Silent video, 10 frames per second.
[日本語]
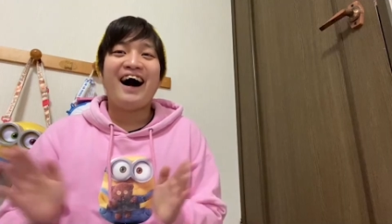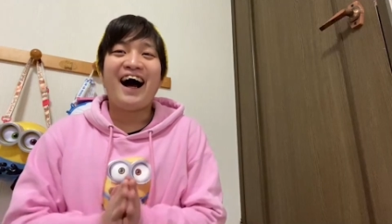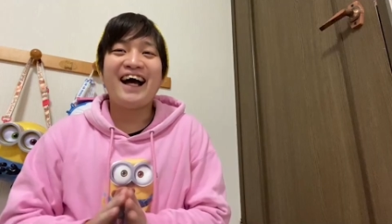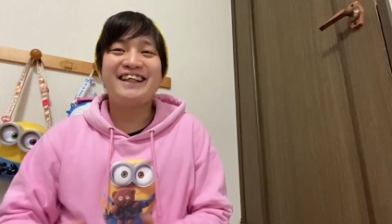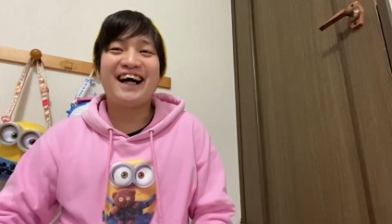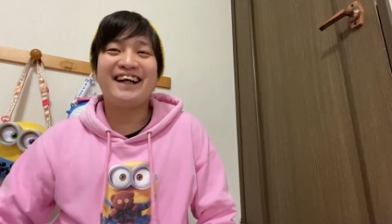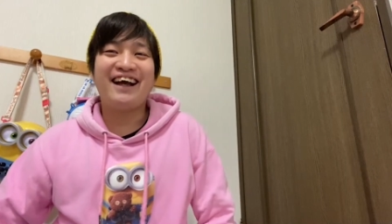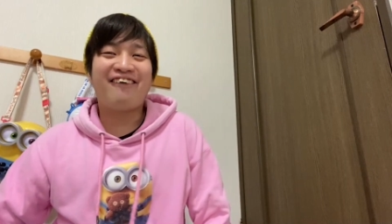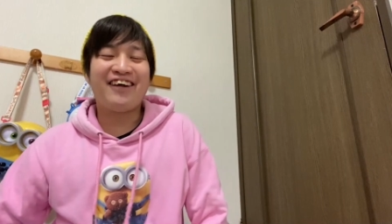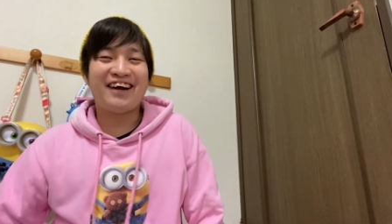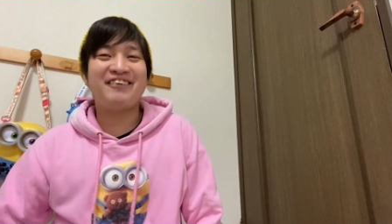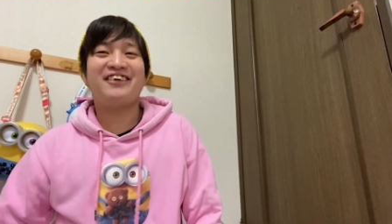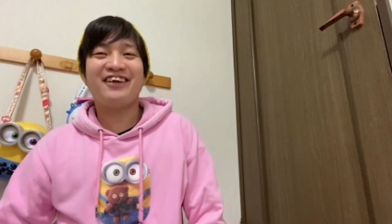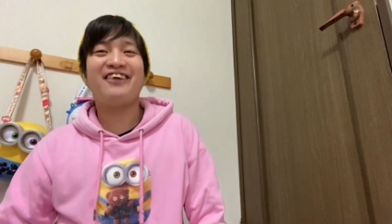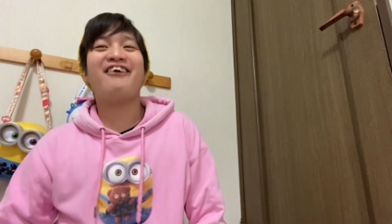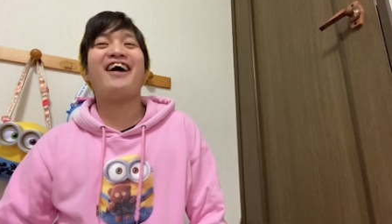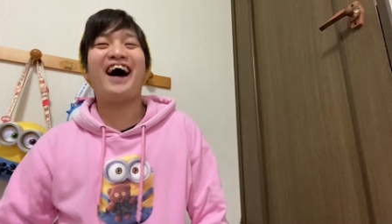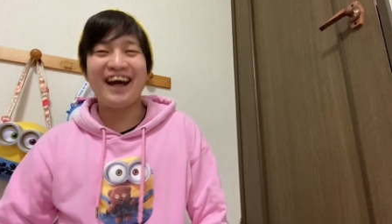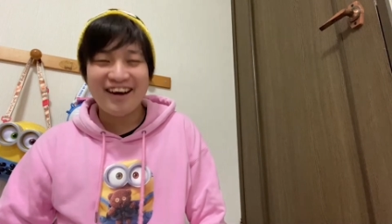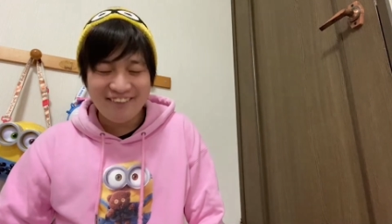はい、じゃあね、これからもいろんな動画
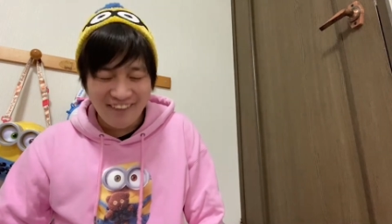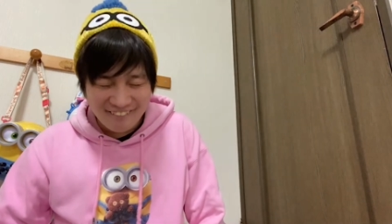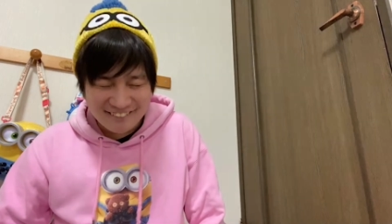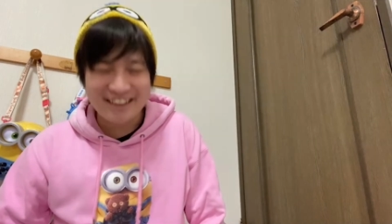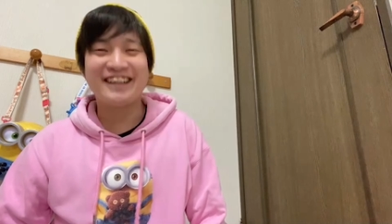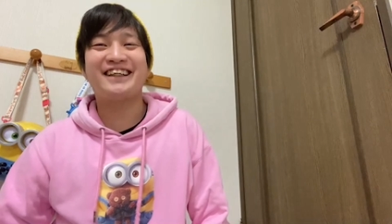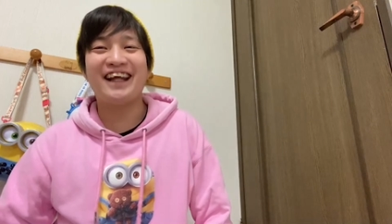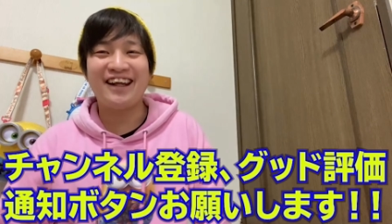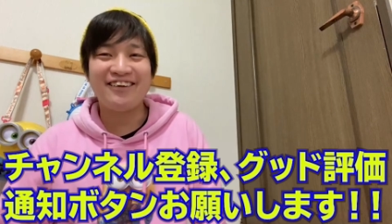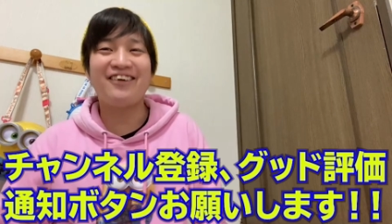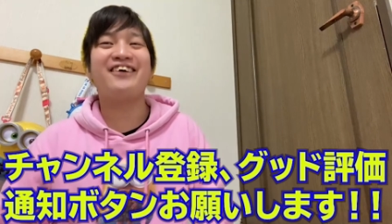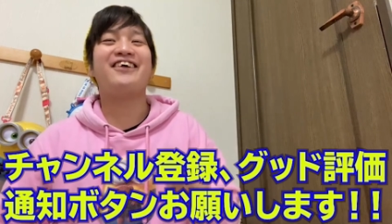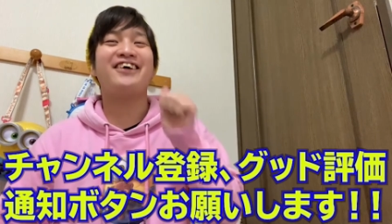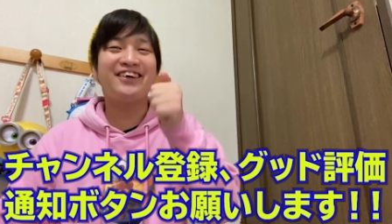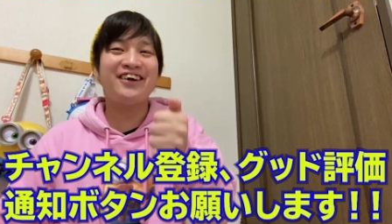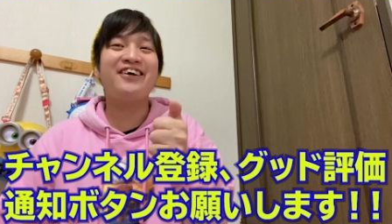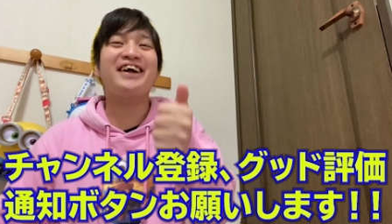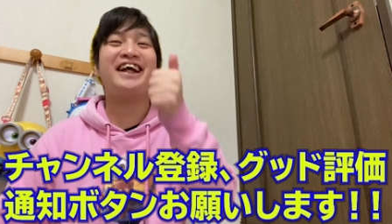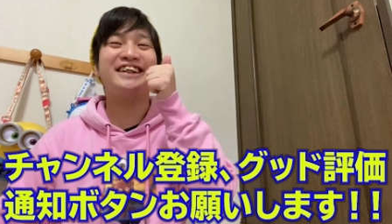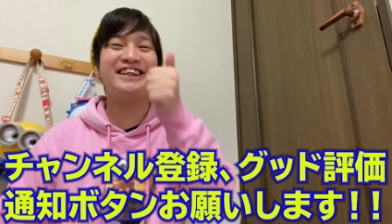上げると思うので、チャンネル登録と
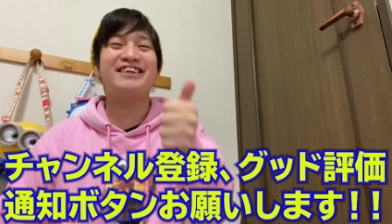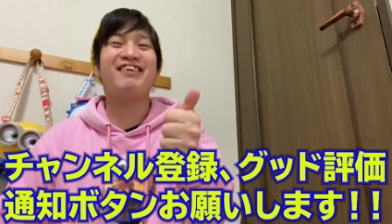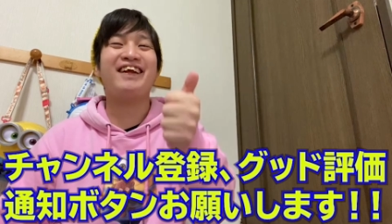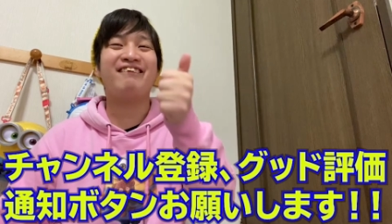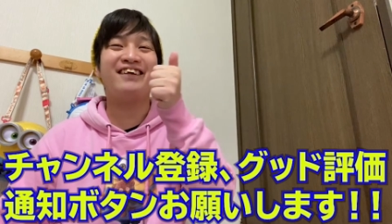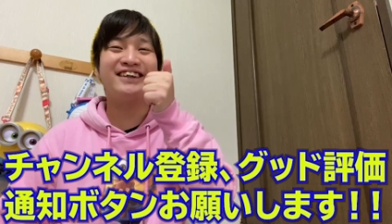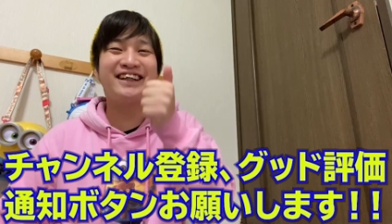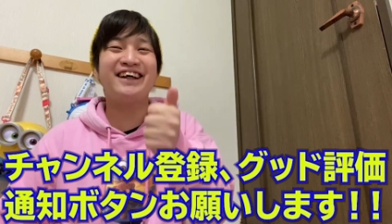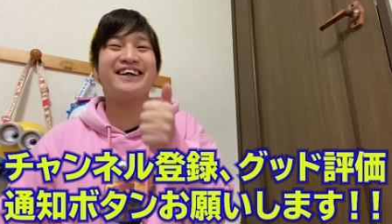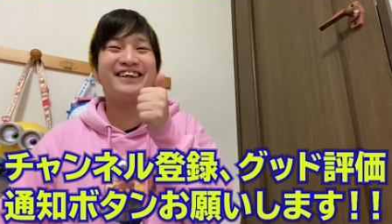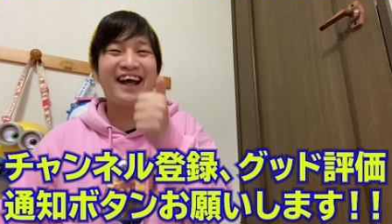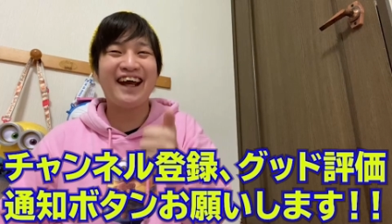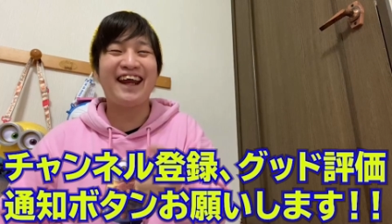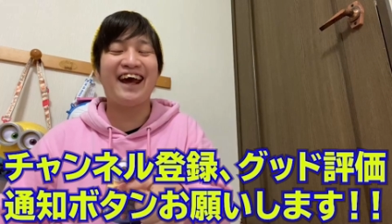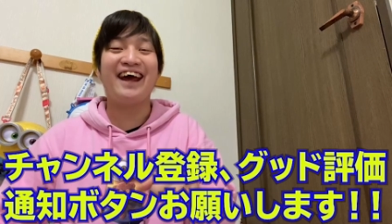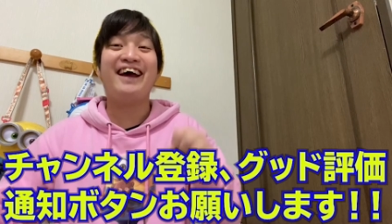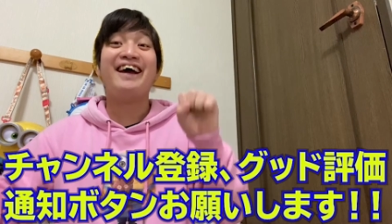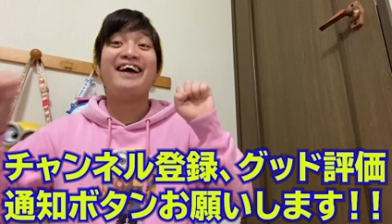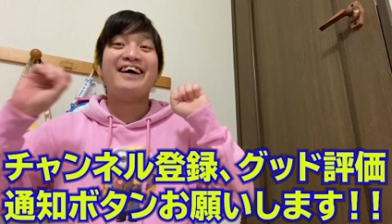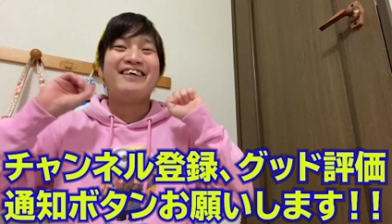グッドフォローで通知ボタンも押さなきゃだけで、
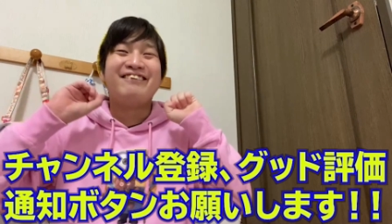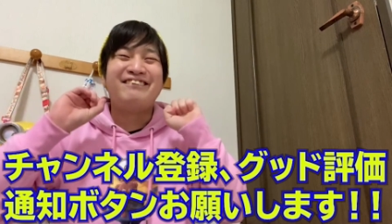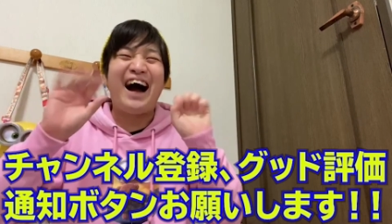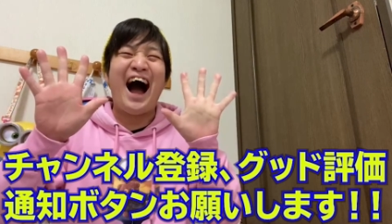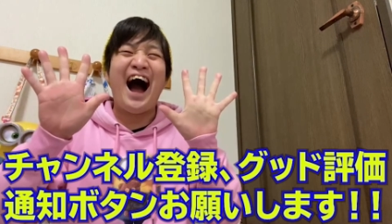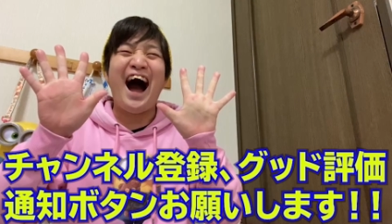バイ